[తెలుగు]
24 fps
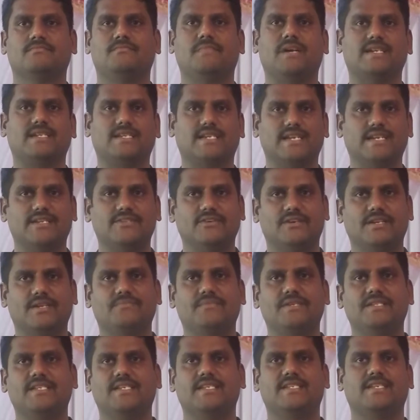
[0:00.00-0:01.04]
మార్కెట్ ద్వారా
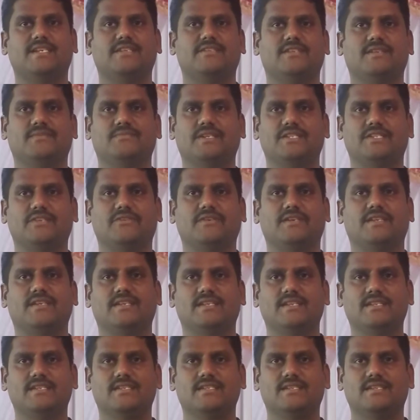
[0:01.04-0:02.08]
బిజినెస్ చేస్తున్న ప్రతి
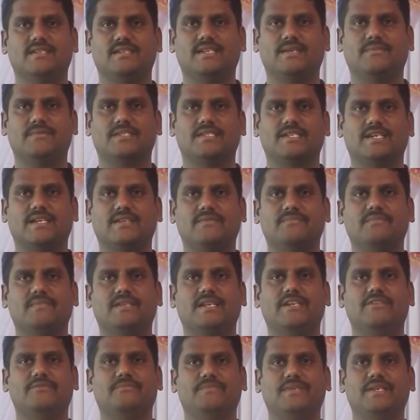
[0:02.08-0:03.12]
ఒక్కరికి నమస్కారం
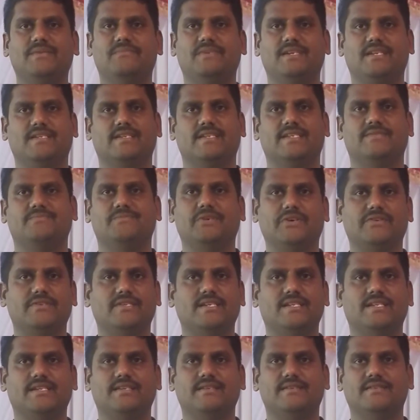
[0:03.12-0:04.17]
నేను మీ బెర్నెస్
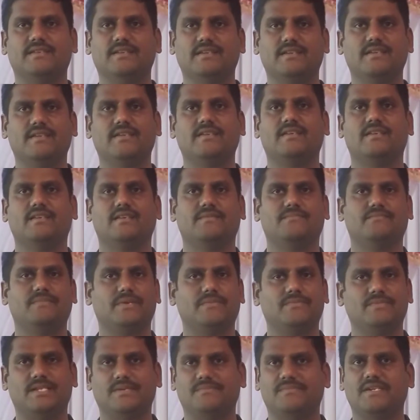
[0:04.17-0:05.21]
బాగున్నారా
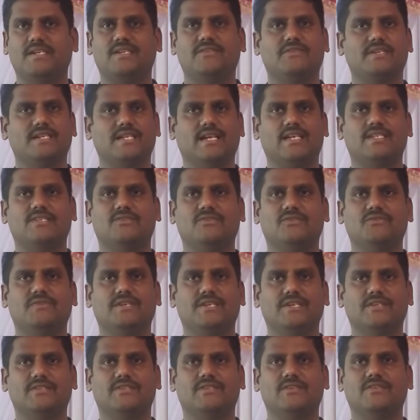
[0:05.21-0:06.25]
మేము చెప్పినటువంటి లాస్ట్
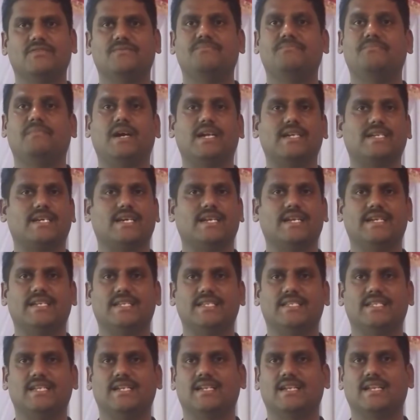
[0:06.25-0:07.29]
వీడియోస్ లో మార్ట్ కనెక్ట్
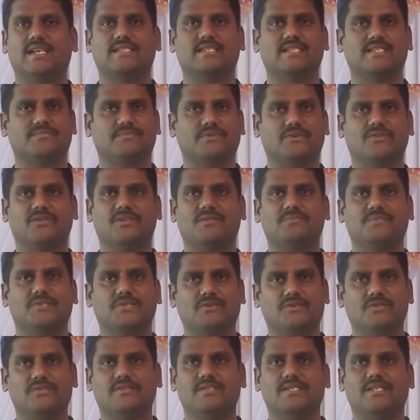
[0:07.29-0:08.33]
డిజిటల్ క్లాసెస్ ప్రోగ్రామ్స్
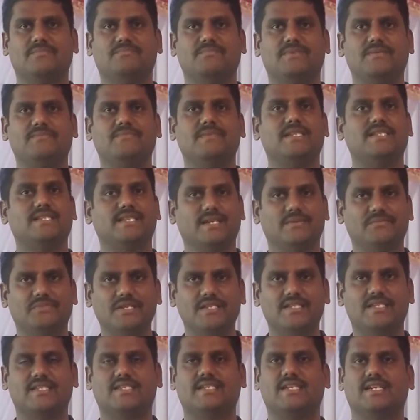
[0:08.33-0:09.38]
కోసం చెప్పాం అది రేపటి
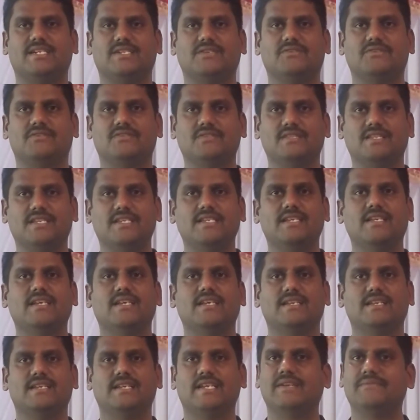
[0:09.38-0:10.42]
నుంచి స్టార్ట్ అవుతుంది
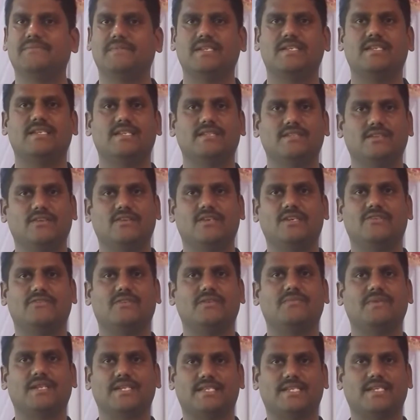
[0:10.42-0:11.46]
ఏంటి ఇందులో
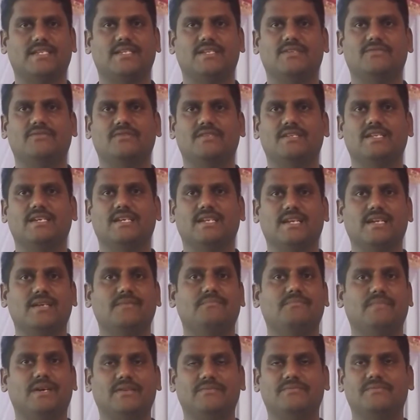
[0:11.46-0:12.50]
ఉన్నటువంటి ప్రత్యేకత అనుకుంటున్నారా
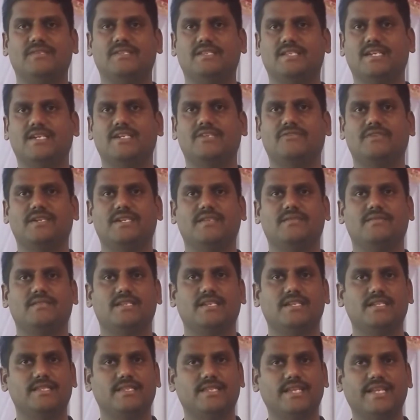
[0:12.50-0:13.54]
మనం ఇచ్చినటువంటి
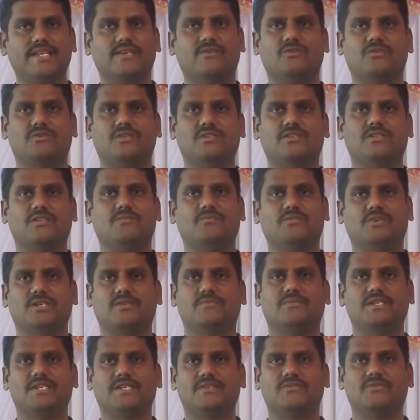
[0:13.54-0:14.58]
త్రీ కోర్సెస్ లో
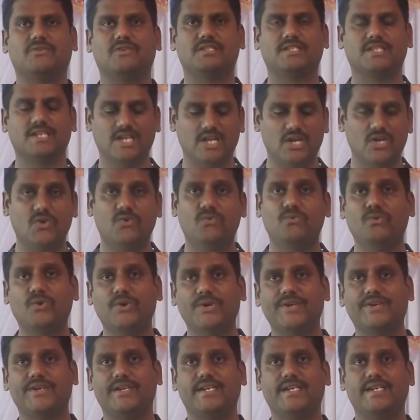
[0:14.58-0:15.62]
మొట్టమొదటి కోర్స్
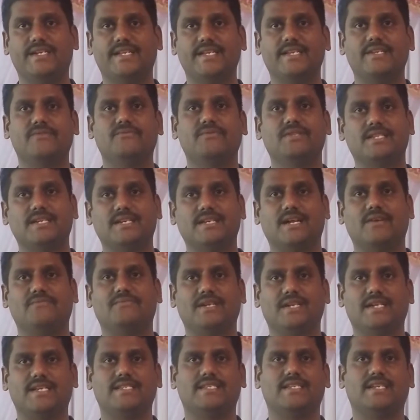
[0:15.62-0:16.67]
వీడియో ఎడిటింగ్ విత్
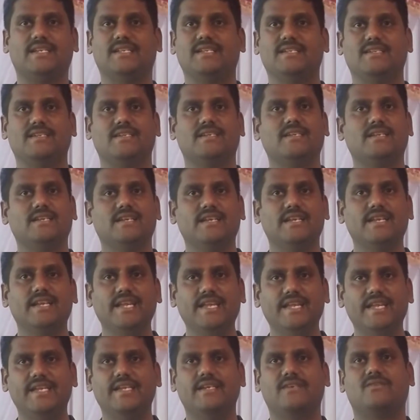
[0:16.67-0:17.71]
గ్రాఫిక్ డిజైనింగ్
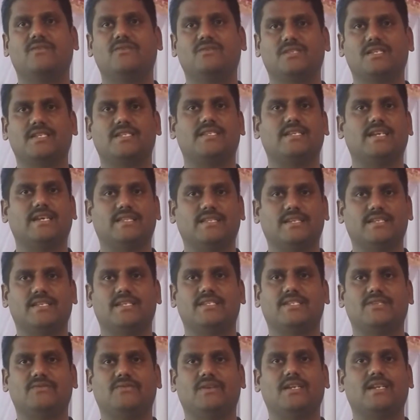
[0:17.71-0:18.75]
ఈ కోర్సెస్ జాతర
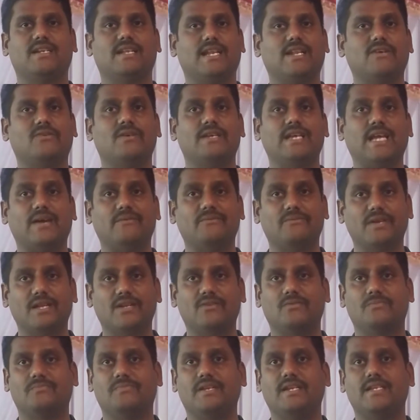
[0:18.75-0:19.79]
చేసిన వాళ్ళకి నెలకు యాభై వేల
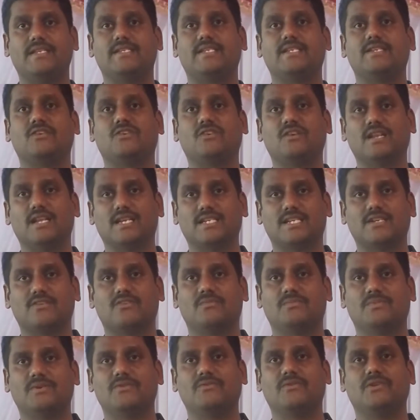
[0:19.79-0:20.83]
రూపాయల నుంచి రెండు లక్షల
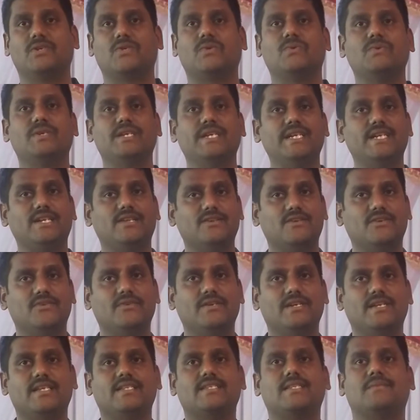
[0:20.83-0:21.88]
రూపాయల వరకు ఇంటిలో
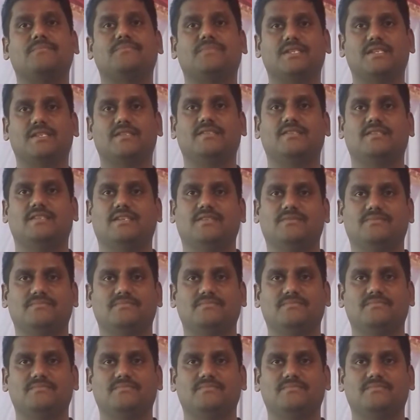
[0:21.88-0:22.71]
ఉండే సంపాదిస్తున్నారు